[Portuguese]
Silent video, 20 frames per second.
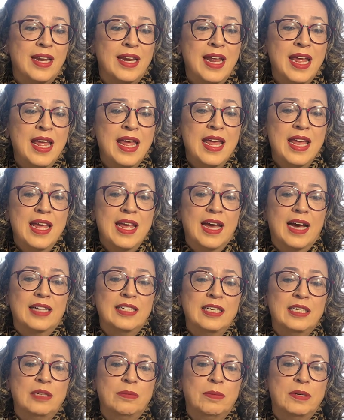Né?
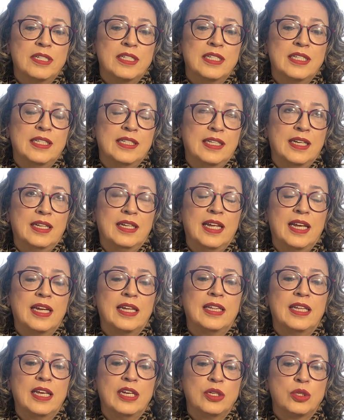A gente precisa entender
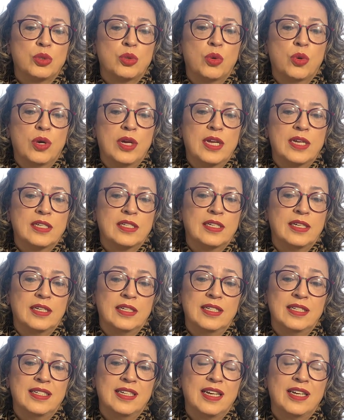que tem escolha
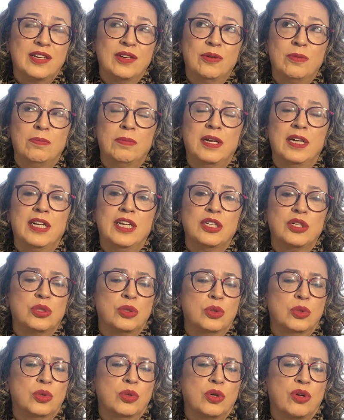assim, dizer que não
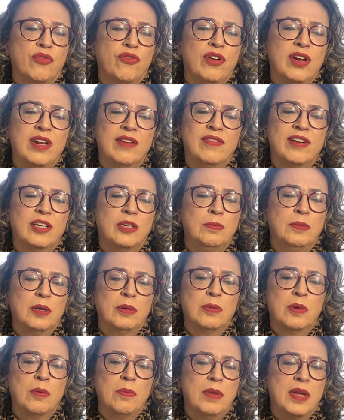planejou, que foi levado
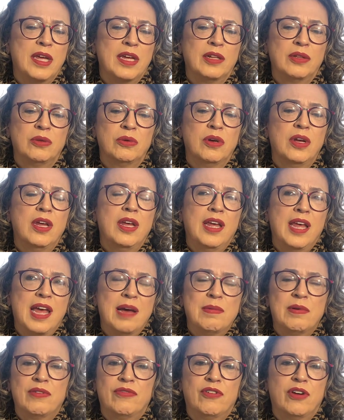pelo momento,
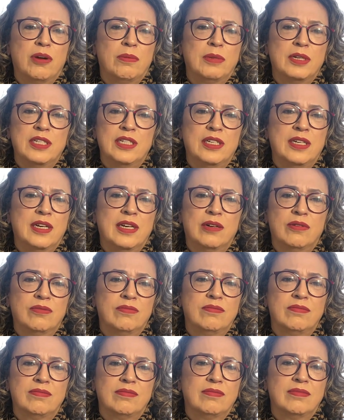é uma forma de
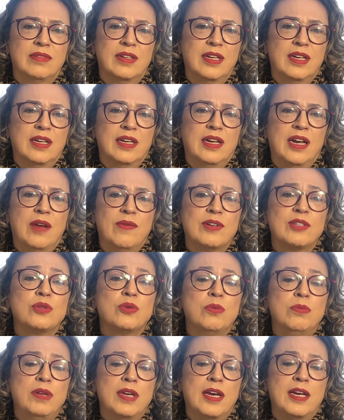não não
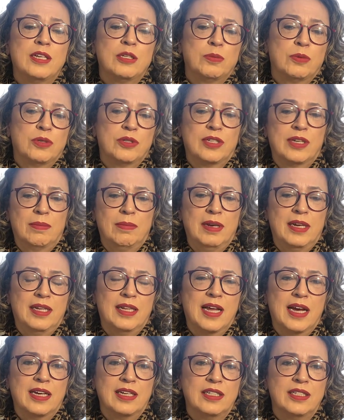assumir a
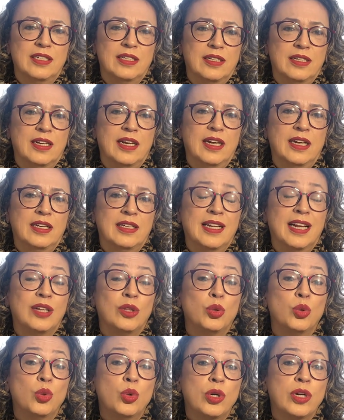responsabilidade né, da
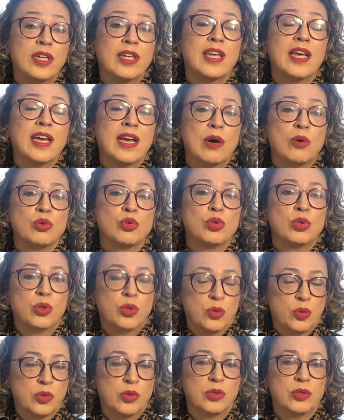dor que
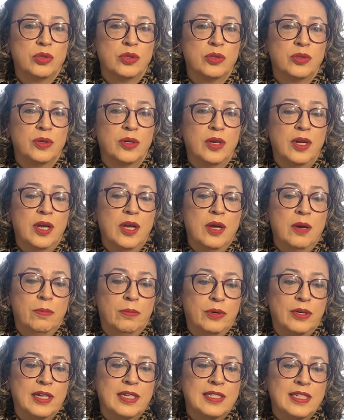causou no outro,
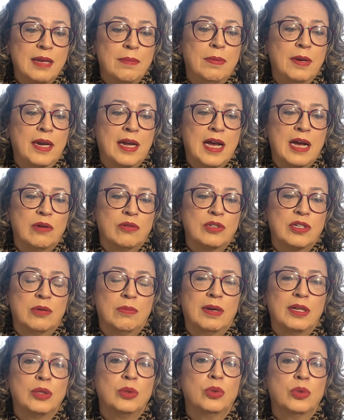porque sempre
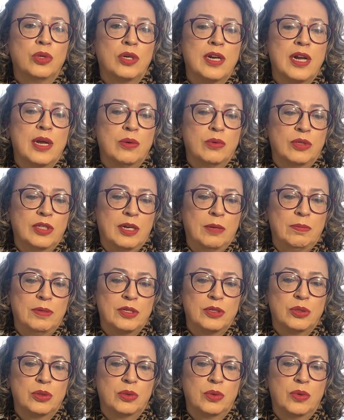causa uma dor na outra
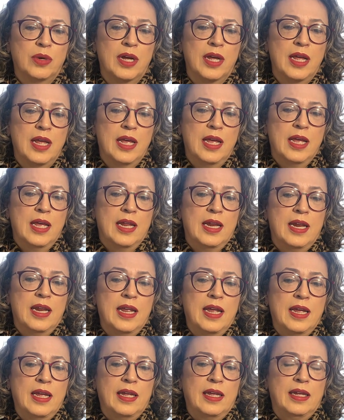pessoa.
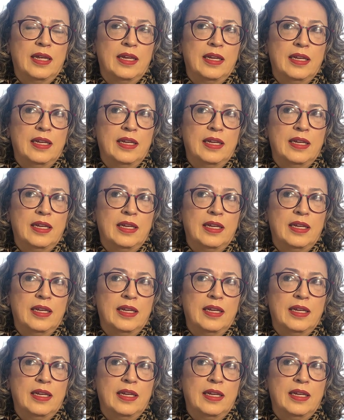Né?